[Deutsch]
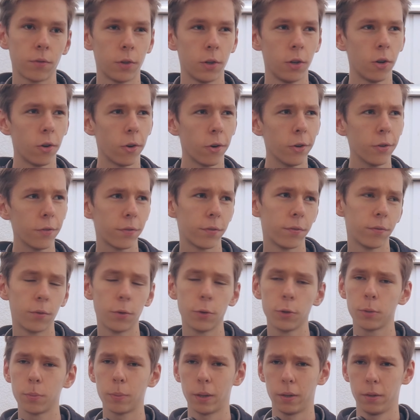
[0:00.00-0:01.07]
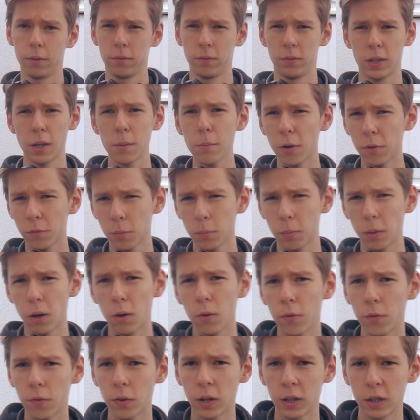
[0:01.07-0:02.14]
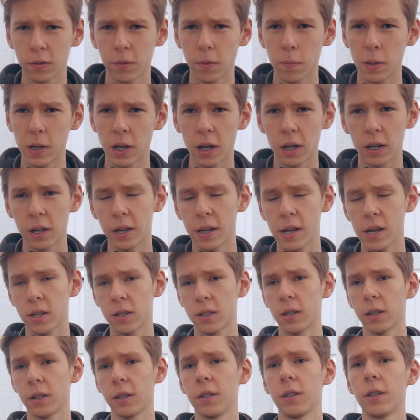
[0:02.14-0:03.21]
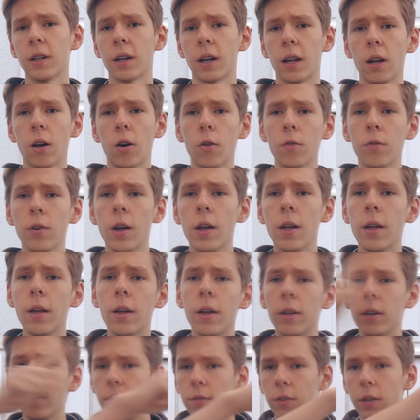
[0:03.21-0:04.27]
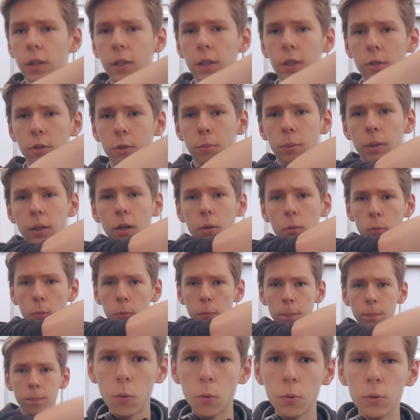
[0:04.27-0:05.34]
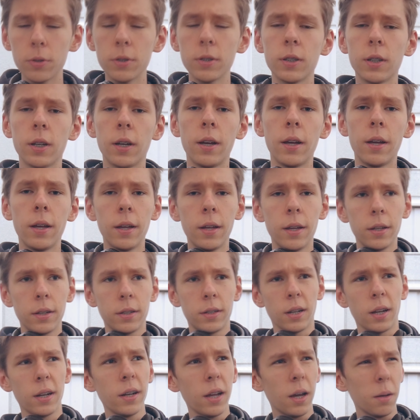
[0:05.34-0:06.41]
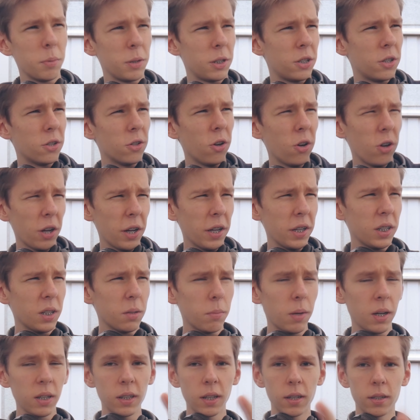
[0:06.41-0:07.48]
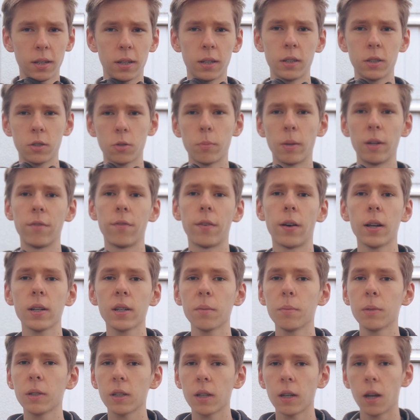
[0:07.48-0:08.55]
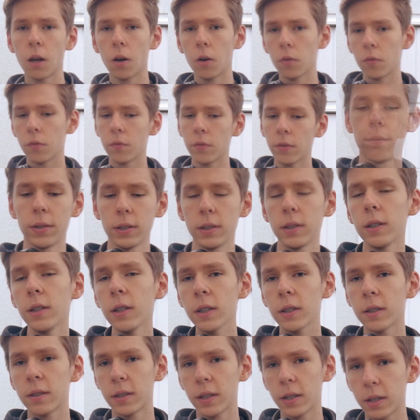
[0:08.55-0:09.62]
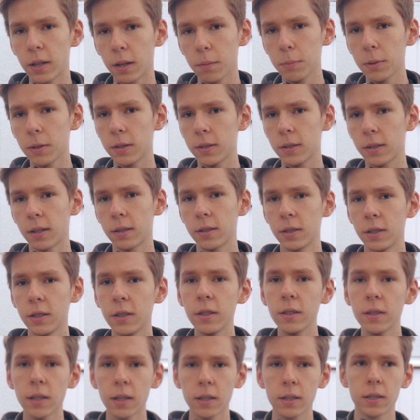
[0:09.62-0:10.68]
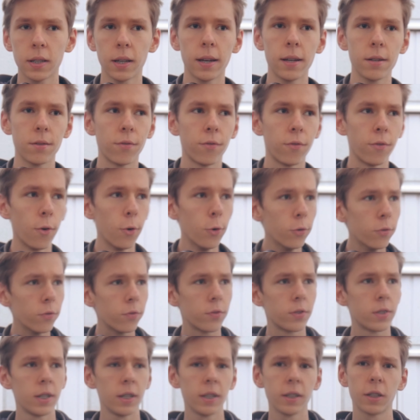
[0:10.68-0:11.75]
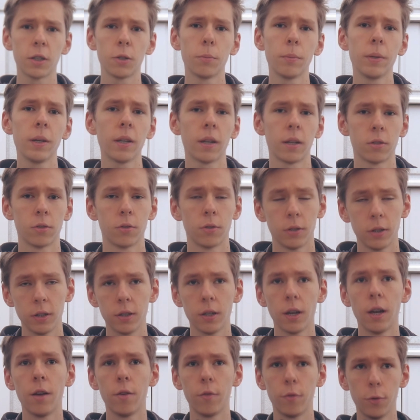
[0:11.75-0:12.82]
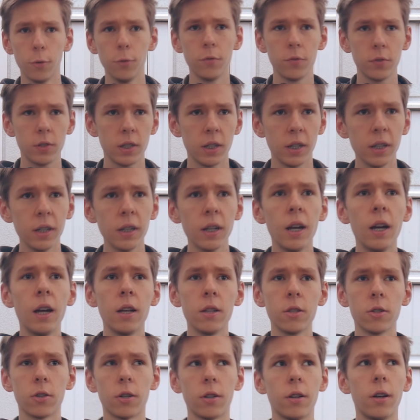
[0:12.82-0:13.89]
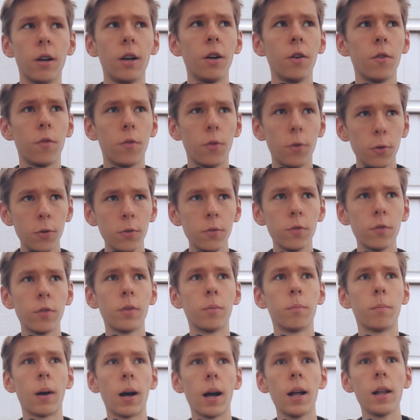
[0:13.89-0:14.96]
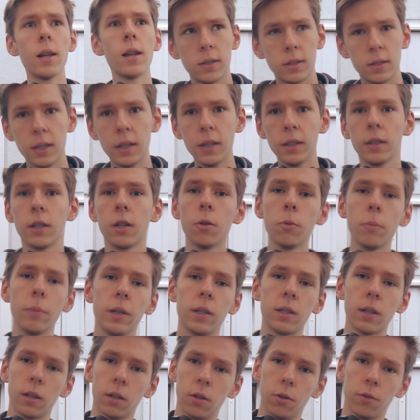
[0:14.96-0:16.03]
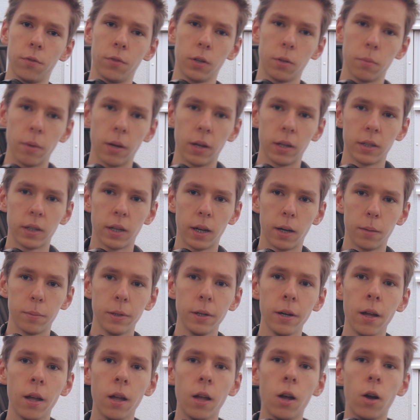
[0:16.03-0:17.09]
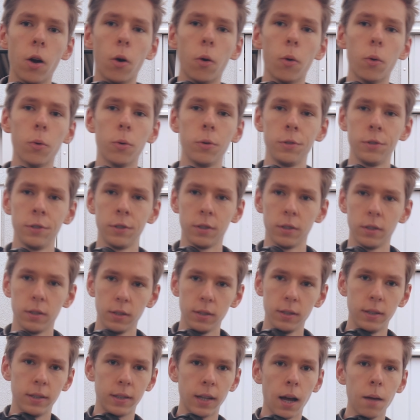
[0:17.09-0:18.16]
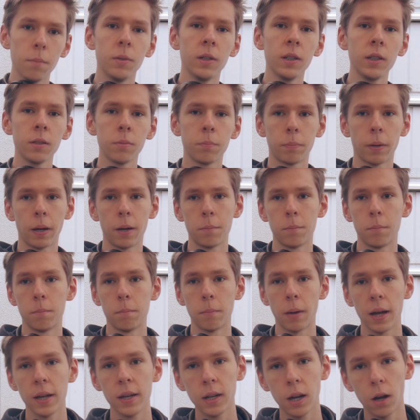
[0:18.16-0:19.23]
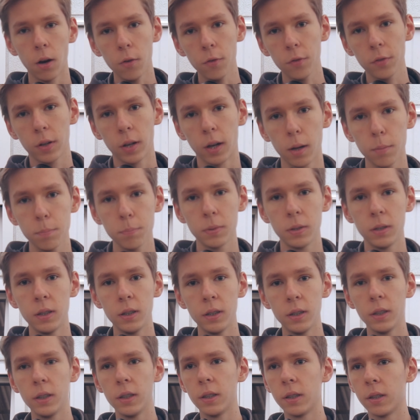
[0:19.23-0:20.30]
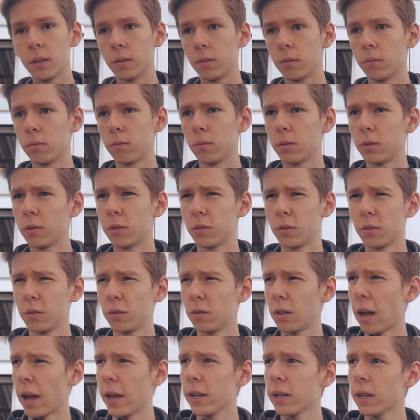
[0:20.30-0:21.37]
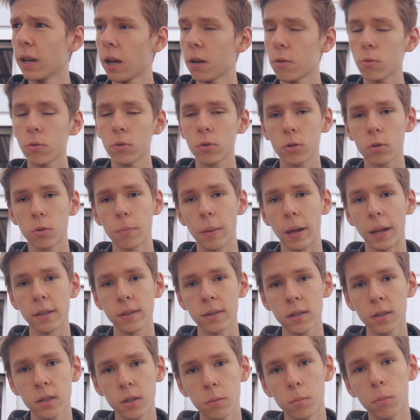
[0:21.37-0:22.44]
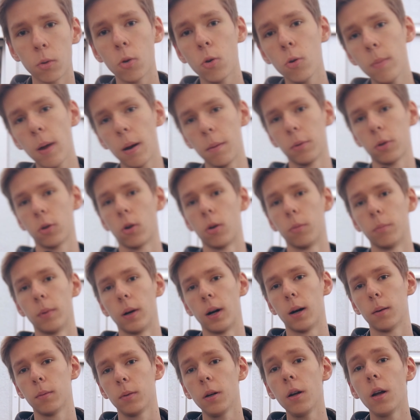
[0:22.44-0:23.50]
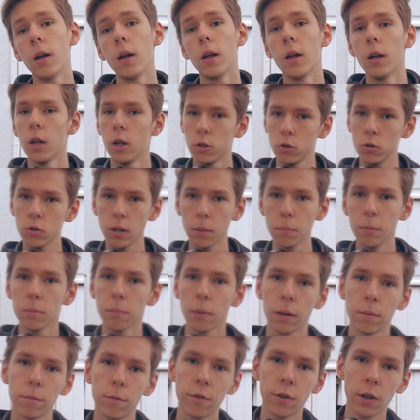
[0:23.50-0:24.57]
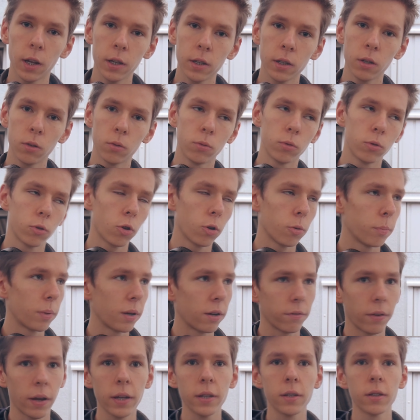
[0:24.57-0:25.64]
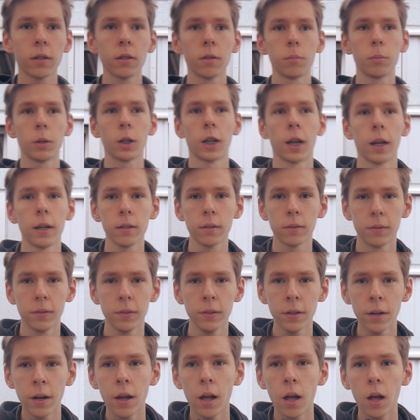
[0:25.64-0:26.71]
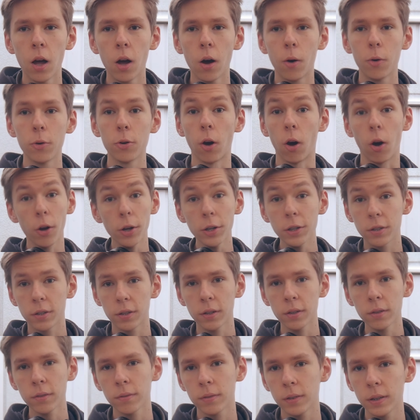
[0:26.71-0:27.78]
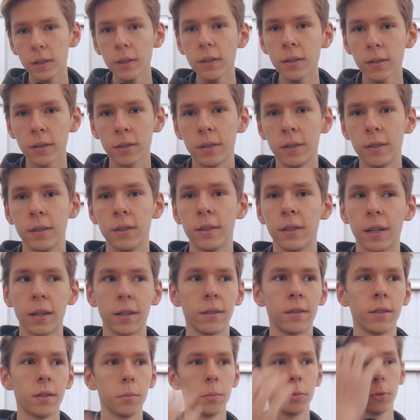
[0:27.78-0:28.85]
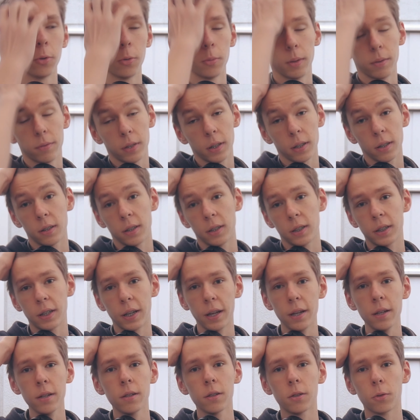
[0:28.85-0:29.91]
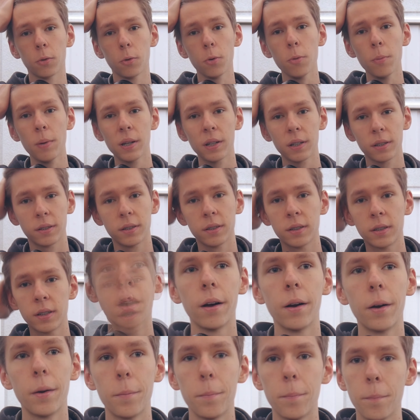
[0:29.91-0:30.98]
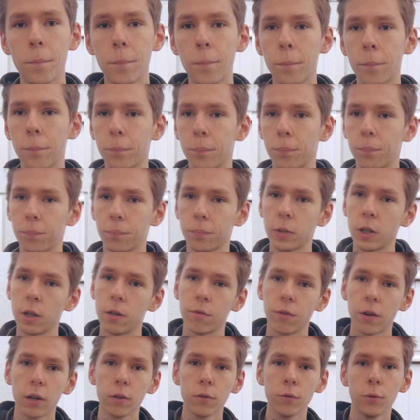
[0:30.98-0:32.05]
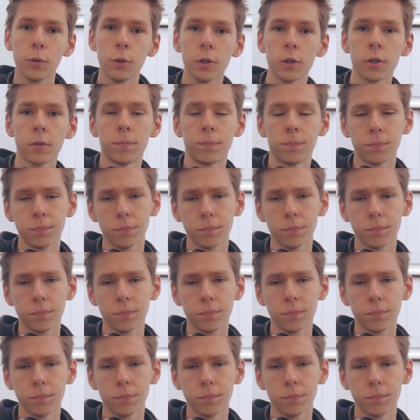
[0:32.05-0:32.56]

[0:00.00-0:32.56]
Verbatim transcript: von Läufen, wo ich mal selber auf einem Lauf war. Das war mein allererster richtiger Lauf. Den verlinke ich euch mal da oben. Und dann habe ich noch einen gemacht, da ist allerdings nur mein Vater mitgelaufen. Was ihr nicht gesehen habt, ist, dass ich in dieser Zeit 15 Kilometer, also nicht 15, sondern 5 mal 10 Kilometer Läufe gemacht habe. Und damit beim Mein Lauf Cup die äh, Einladung zum Essen im Römer bekommen habe zusammen mit meinem Vater und noch ein paar weiteren Bekannten. Und heute ist dieses Essen im Römer. Wer das nicht kennt, in Römer, das ist ähm, in Frankfurt,